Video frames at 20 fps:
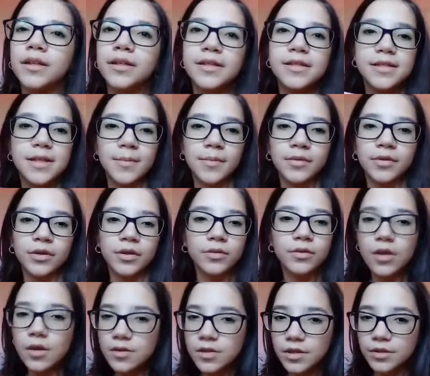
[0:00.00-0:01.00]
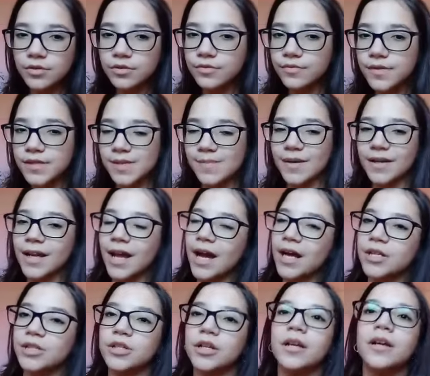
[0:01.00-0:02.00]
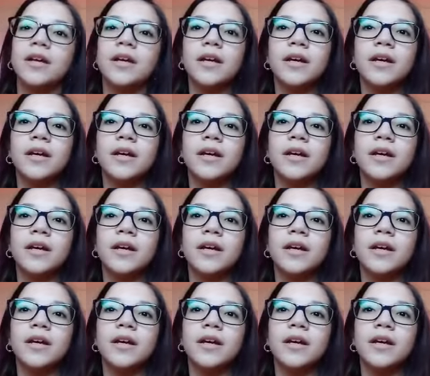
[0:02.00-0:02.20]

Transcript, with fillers: E sábado não deu certo de fazer a maquiagem.